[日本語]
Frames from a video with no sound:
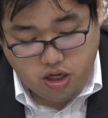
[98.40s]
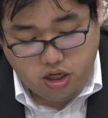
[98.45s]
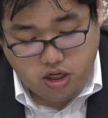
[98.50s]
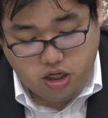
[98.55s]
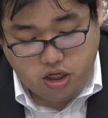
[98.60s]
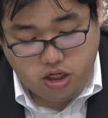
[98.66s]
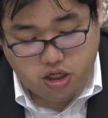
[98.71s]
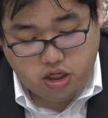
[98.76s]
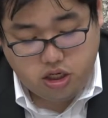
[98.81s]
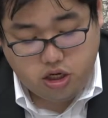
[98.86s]

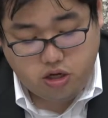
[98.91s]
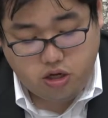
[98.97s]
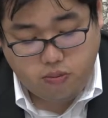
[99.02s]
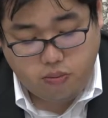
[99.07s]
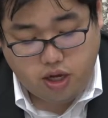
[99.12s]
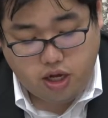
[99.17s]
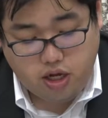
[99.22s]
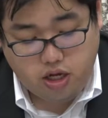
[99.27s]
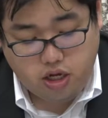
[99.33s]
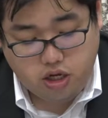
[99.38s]
品質なので、
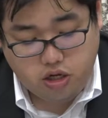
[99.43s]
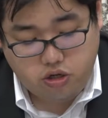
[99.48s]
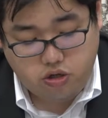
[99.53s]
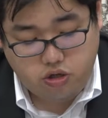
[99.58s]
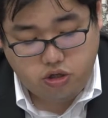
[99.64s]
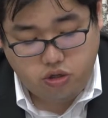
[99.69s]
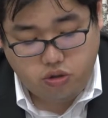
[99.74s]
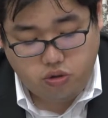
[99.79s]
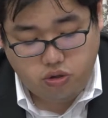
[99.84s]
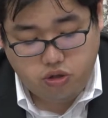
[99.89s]
まあ、
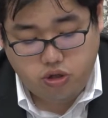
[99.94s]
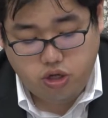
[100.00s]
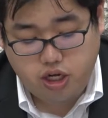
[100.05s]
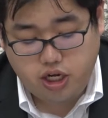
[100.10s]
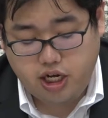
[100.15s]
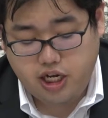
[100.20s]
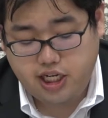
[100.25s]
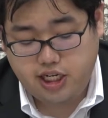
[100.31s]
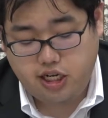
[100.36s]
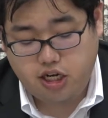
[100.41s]
空所補助に
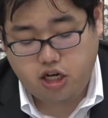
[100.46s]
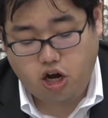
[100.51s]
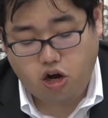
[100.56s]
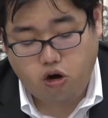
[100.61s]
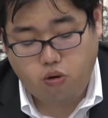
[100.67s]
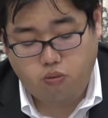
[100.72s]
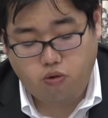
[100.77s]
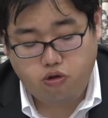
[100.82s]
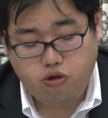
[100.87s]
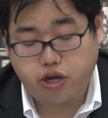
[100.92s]
関しては過
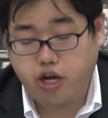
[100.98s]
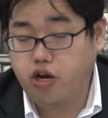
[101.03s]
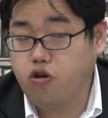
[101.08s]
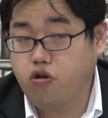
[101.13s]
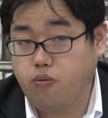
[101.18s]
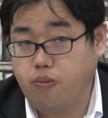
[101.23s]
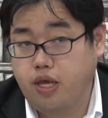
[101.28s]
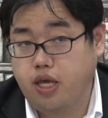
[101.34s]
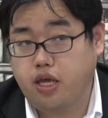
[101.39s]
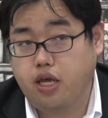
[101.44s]
去問のやり
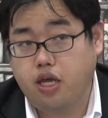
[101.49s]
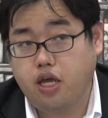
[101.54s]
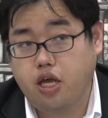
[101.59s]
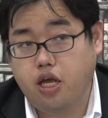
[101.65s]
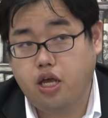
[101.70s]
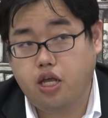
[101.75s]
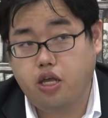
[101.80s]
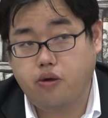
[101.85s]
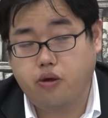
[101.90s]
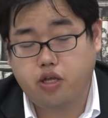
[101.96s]
込み、
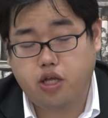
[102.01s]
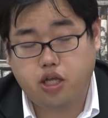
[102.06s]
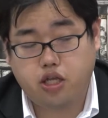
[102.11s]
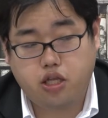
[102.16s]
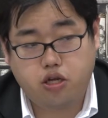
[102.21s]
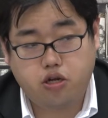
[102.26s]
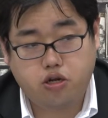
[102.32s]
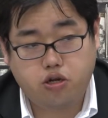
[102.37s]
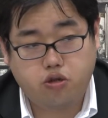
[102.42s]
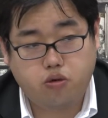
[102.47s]
えー、にはなっ
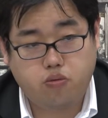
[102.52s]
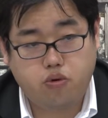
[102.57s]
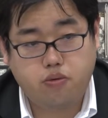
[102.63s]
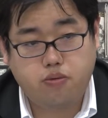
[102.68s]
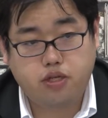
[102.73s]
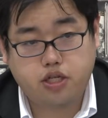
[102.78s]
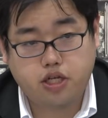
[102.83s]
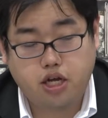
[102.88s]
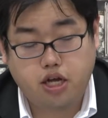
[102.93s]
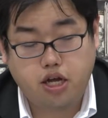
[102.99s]
てくると思い
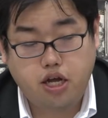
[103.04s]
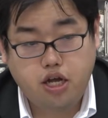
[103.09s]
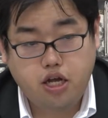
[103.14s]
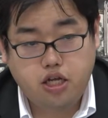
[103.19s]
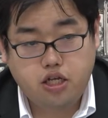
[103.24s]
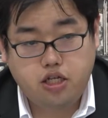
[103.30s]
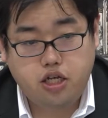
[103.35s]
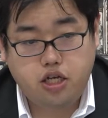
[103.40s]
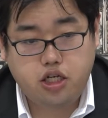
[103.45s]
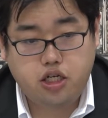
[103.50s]
ますが、
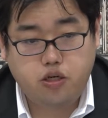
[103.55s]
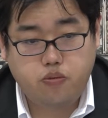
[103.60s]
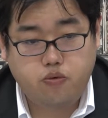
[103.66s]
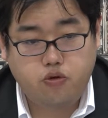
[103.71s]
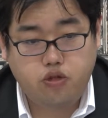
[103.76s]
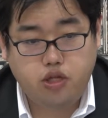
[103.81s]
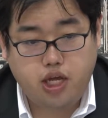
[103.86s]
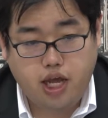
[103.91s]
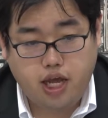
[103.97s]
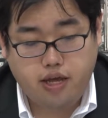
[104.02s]
正常
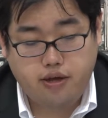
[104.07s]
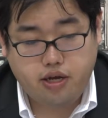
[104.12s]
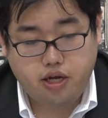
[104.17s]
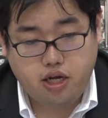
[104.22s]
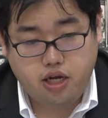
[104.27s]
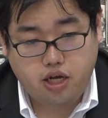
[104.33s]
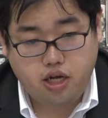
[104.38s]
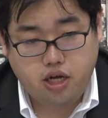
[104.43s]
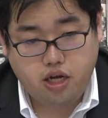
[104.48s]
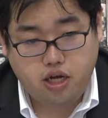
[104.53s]
問題
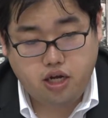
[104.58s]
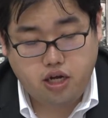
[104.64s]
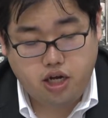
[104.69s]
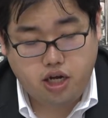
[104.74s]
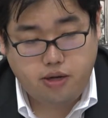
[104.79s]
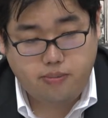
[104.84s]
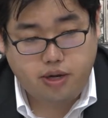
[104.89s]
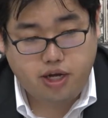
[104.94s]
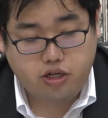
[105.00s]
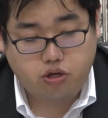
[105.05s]

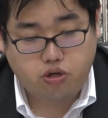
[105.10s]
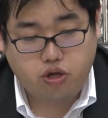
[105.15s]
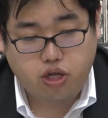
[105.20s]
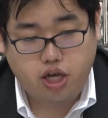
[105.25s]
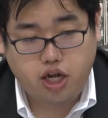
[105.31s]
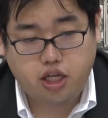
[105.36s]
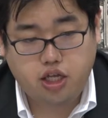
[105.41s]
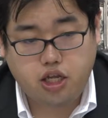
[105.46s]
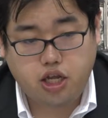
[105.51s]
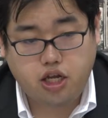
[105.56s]
が、まあ、ちょっと
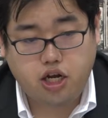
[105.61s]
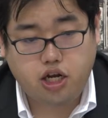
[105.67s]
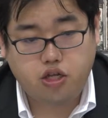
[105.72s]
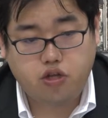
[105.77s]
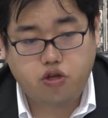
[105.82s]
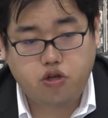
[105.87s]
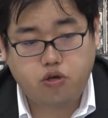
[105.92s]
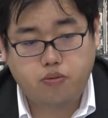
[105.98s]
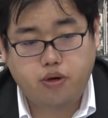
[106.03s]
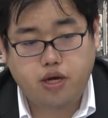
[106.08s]
苦手だな
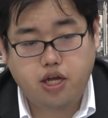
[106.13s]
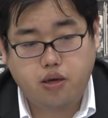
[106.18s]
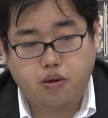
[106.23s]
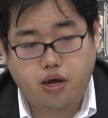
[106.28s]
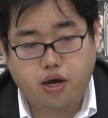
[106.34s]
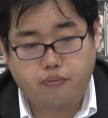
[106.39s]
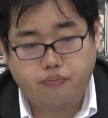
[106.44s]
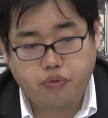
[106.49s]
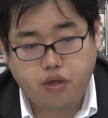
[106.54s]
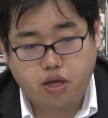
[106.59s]
という場合に
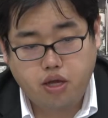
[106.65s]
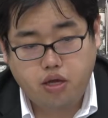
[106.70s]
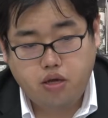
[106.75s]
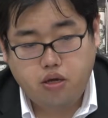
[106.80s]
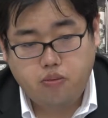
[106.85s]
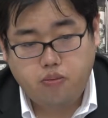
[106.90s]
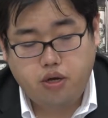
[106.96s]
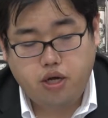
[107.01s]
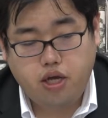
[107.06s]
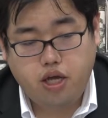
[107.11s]
は、
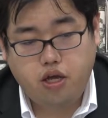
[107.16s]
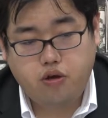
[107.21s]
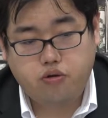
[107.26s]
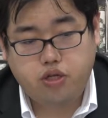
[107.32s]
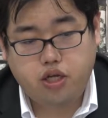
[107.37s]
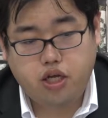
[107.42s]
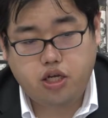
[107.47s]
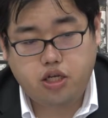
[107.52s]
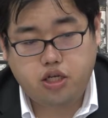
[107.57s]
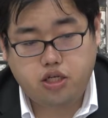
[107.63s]
まあ、英語
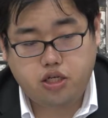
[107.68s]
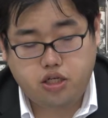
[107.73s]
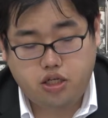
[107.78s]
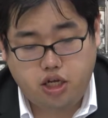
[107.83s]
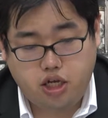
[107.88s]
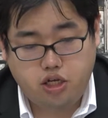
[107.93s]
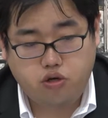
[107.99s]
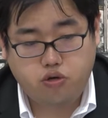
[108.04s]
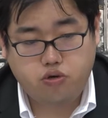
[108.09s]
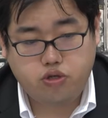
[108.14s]
正
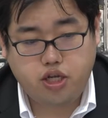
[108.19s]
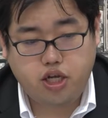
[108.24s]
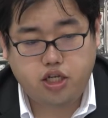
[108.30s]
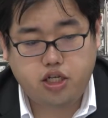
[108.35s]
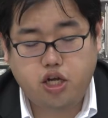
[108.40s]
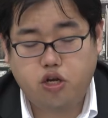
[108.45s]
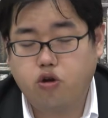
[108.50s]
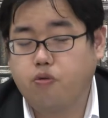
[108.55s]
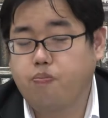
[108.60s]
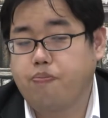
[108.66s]
常の聖
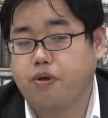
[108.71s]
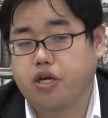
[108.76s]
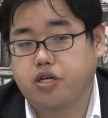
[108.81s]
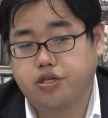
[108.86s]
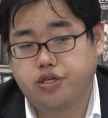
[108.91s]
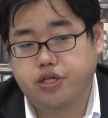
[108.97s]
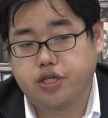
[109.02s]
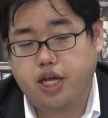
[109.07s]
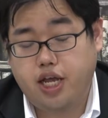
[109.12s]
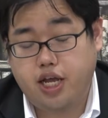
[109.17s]

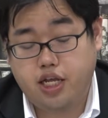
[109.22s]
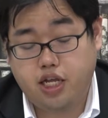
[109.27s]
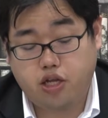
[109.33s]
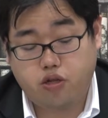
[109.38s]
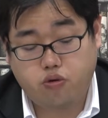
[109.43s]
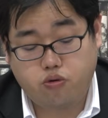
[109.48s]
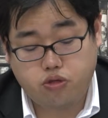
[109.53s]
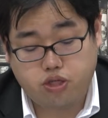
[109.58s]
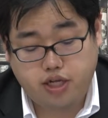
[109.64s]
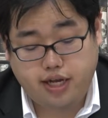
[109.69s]
1600な
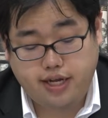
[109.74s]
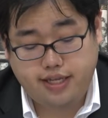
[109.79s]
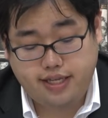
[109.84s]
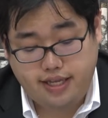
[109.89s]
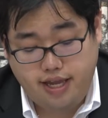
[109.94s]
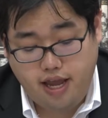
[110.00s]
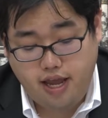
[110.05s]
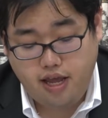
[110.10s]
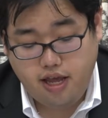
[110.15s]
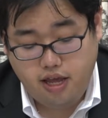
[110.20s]
どを使っ
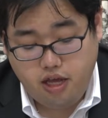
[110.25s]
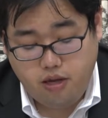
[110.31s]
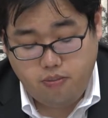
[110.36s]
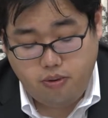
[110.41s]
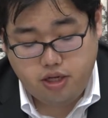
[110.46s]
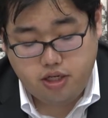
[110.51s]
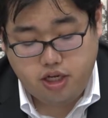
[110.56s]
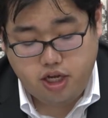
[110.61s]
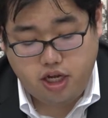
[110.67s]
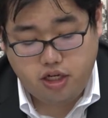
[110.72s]
て、
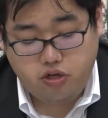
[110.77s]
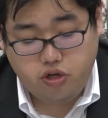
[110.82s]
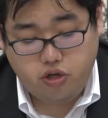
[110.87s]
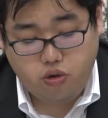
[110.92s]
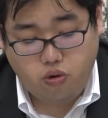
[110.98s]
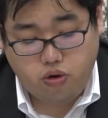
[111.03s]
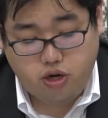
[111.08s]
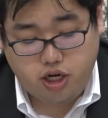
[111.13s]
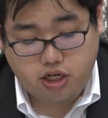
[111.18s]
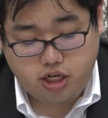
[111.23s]
まあ、正常に
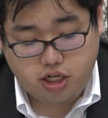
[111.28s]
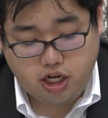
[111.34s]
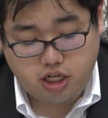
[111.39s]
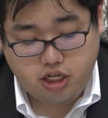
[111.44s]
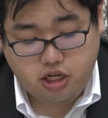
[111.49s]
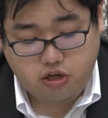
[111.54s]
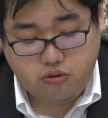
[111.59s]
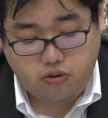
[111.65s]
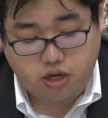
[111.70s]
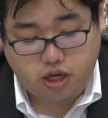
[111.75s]
特化した対
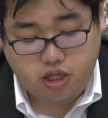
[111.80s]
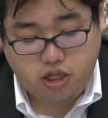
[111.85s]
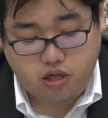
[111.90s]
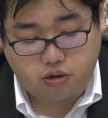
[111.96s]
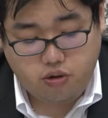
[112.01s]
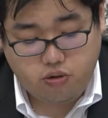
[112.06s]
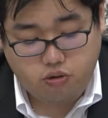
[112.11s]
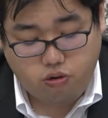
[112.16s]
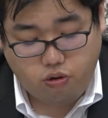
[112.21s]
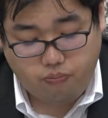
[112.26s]
策をやって
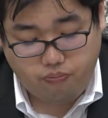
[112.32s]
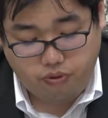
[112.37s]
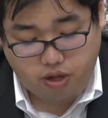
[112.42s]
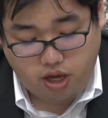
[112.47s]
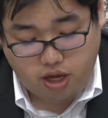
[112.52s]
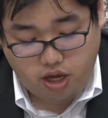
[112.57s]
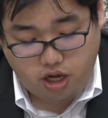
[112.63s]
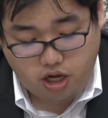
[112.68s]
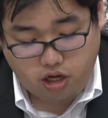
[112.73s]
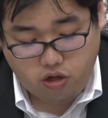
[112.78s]
おくと、
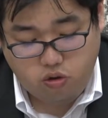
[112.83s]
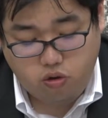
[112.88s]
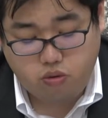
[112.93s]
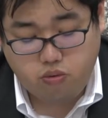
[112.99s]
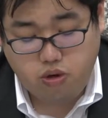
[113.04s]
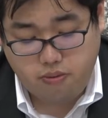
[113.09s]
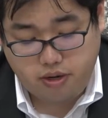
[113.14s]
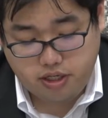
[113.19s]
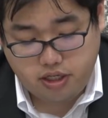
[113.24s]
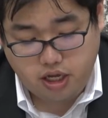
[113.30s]
えいいかと
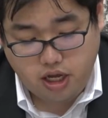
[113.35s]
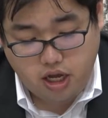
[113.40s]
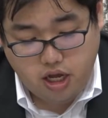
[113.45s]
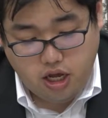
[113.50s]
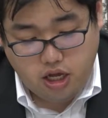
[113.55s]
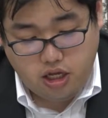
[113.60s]
思います。